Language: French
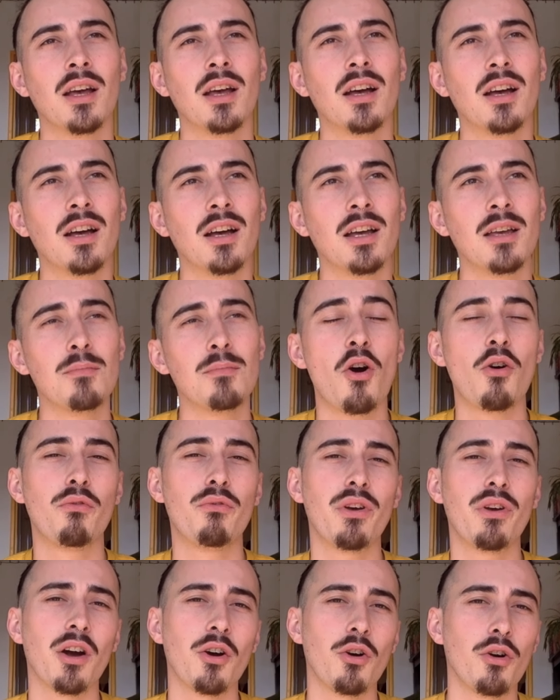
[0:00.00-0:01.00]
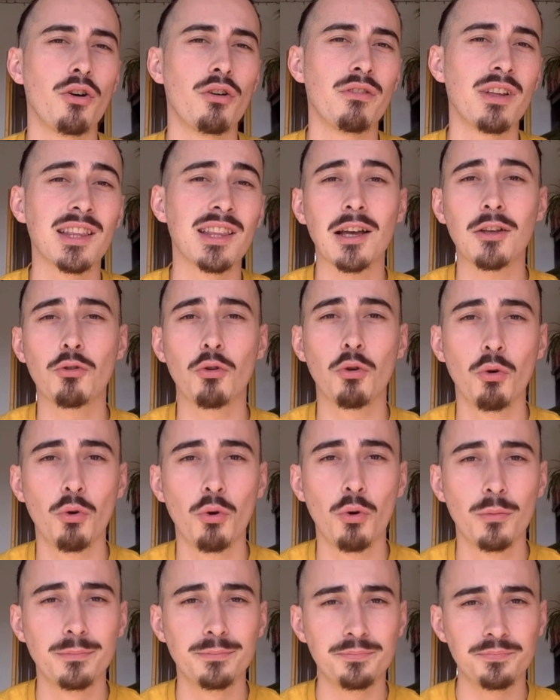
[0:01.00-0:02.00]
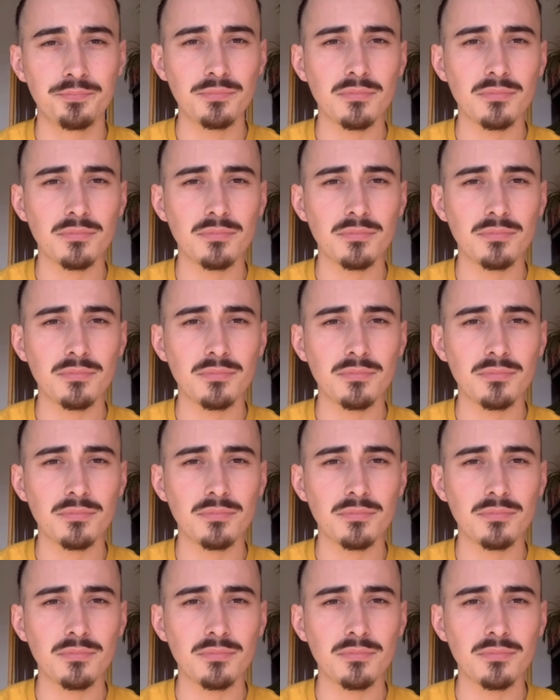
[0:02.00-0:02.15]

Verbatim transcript: Euh, il m'a offert 24 euros.